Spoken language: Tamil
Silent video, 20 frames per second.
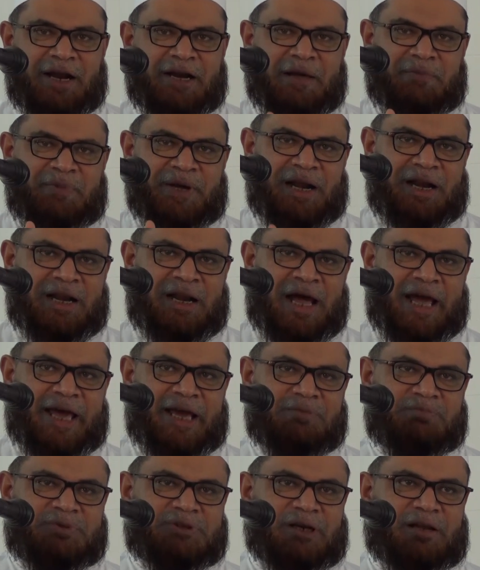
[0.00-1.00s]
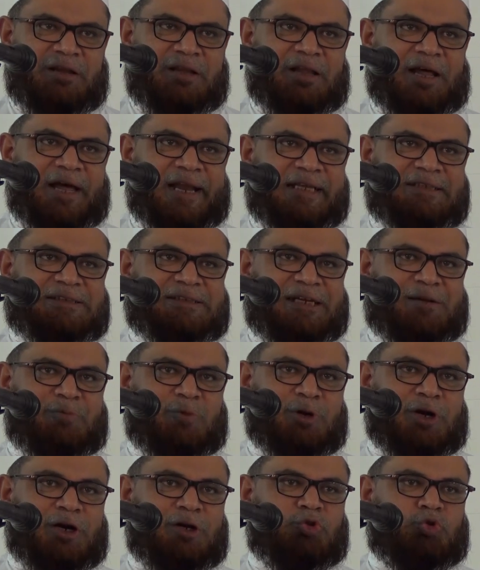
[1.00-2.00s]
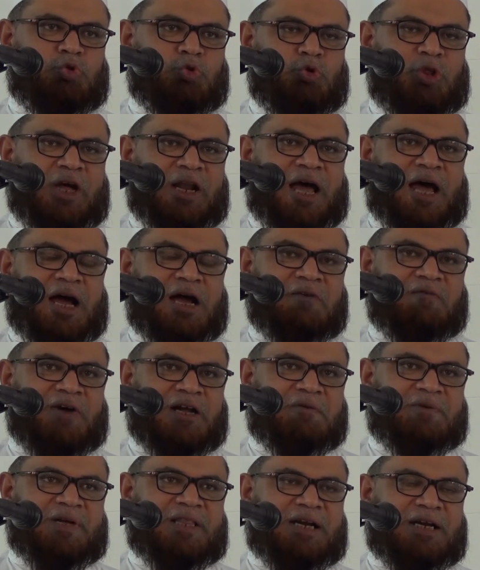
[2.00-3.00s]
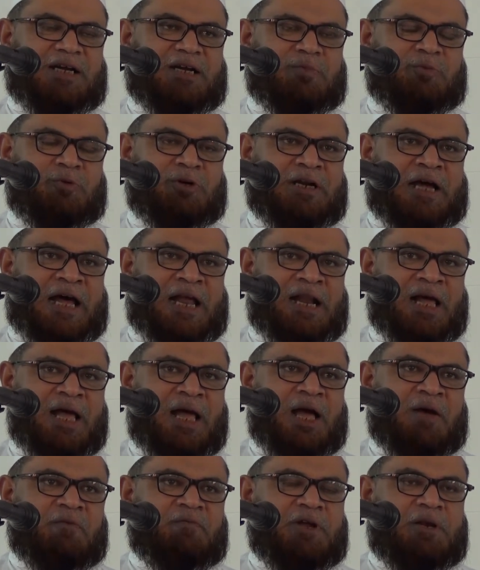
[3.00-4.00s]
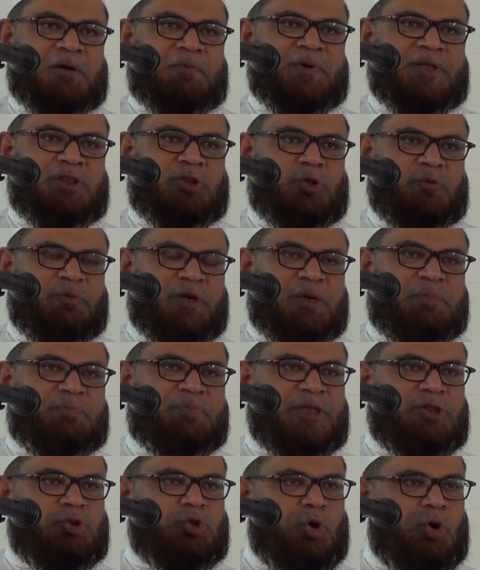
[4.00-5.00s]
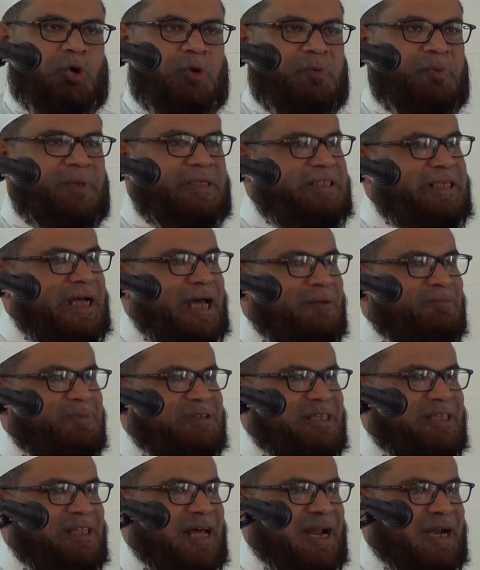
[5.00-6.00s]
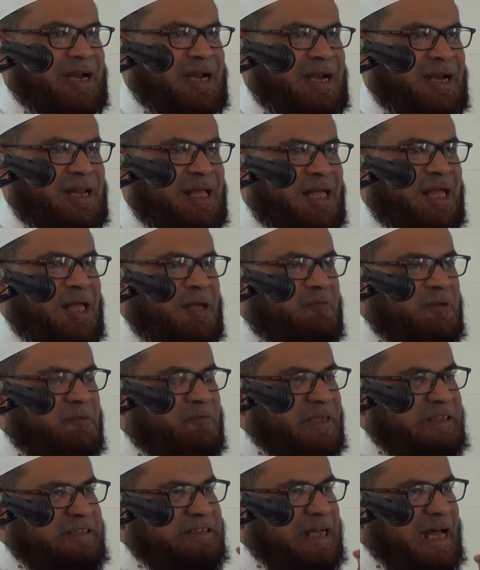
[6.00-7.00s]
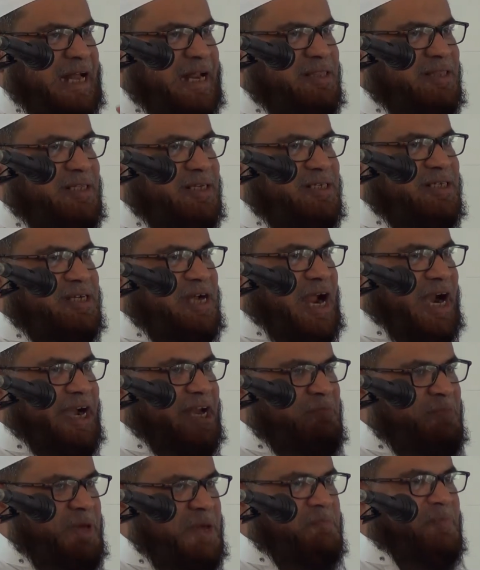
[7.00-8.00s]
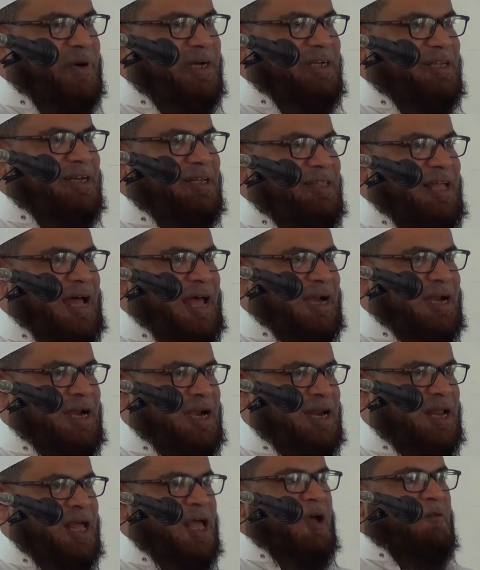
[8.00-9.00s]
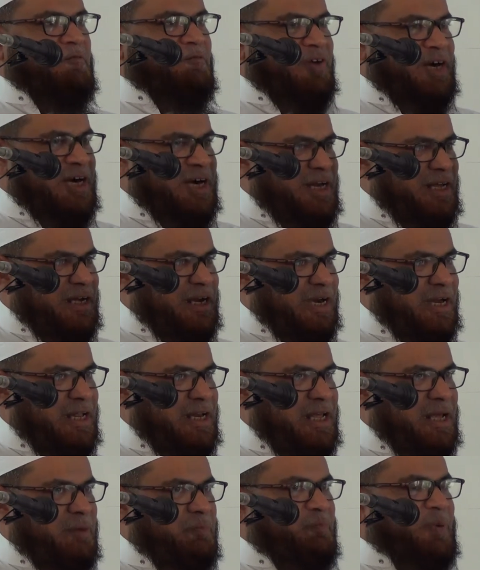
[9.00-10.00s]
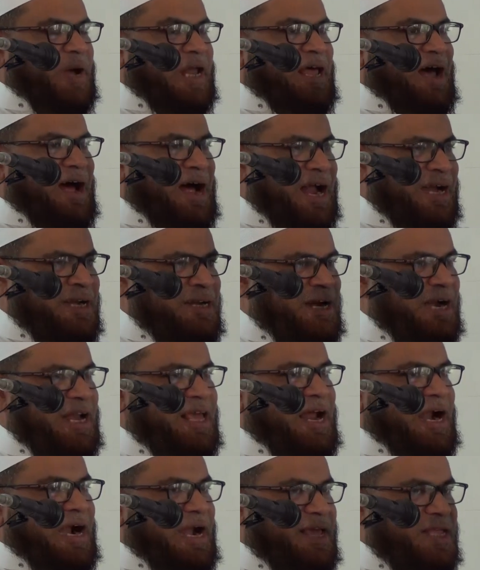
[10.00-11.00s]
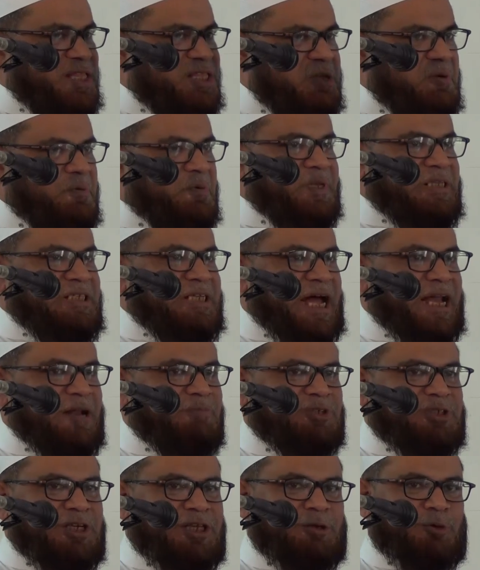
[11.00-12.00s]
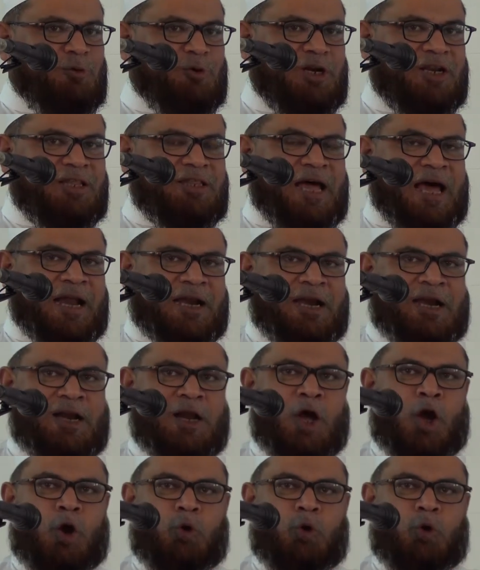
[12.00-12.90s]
நபிகள் நாயம் சல்லா அலிஸ்லம் அவர்கள் தூதராக வருவதற்கு முன்னால் விருப்ப விருப்பத்தோடு விபச்சாரம் செய்தார்கள் விபச்சாரத்திற்கு அடிமைப்பட்டிருந்தார்கள் வீடுகளிலே பல ஆண்களை அழைத்து விபச்சாரம் செய்து கொண்டிருந்தார்கள்